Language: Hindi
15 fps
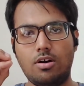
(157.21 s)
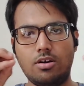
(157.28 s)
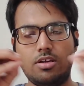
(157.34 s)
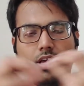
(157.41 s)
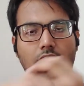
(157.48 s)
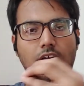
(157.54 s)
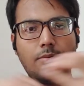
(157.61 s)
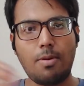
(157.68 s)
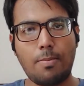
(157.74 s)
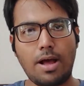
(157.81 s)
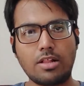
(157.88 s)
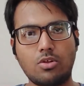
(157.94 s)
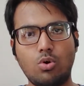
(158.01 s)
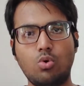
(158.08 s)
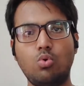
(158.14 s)
की अगर मैं
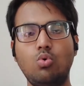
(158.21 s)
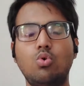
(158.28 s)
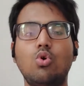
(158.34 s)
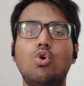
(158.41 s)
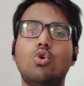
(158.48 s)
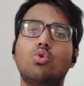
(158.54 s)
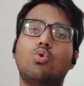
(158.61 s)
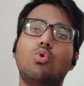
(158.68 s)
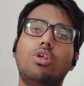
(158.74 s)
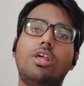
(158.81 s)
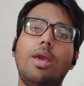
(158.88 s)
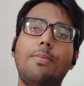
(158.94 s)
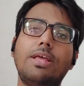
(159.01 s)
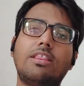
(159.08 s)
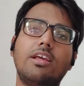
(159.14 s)
बात करूँ तो
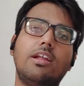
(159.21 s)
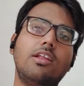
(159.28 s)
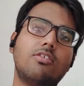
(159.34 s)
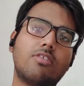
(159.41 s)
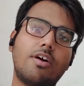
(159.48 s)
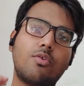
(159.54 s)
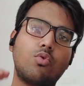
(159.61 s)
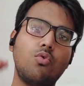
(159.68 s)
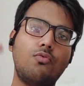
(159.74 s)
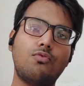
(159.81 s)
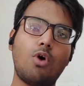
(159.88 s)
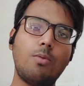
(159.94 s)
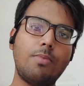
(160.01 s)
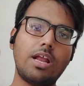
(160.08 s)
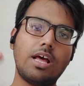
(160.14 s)
ये बेसिकली इसका रूफ
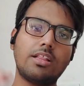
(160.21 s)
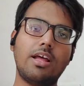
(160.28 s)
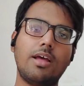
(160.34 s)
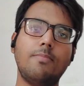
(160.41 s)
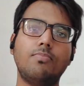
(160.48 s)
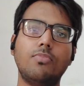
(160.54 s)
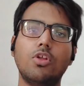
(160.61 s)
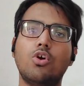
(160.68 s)
कौन बनाता है